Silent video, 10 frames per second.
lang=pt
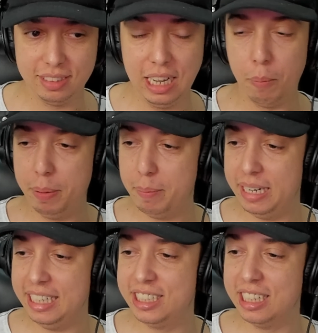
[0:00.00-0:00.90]
Não, é,
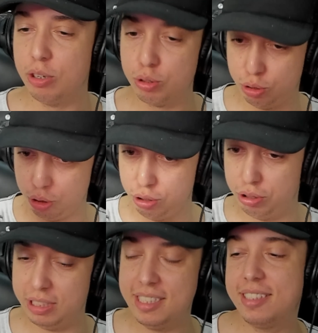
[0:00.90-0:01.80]
permanente eu... não. Todas
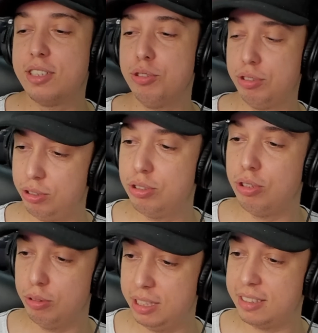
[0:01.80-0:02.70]
as skills
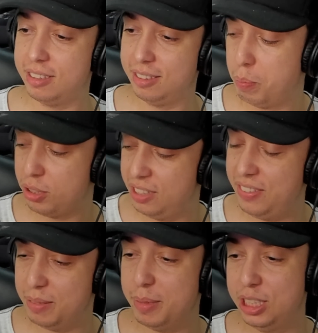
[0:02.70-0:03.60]
soltas,
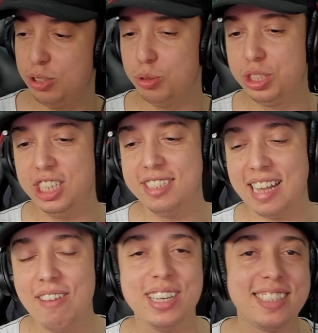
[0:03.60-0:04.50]
possivelmente ah, tá.
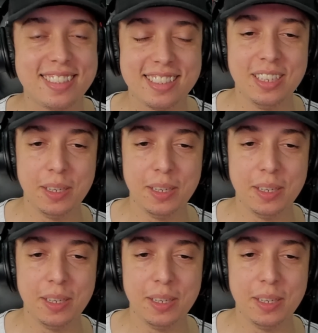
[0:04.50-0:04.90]
utilizáveis.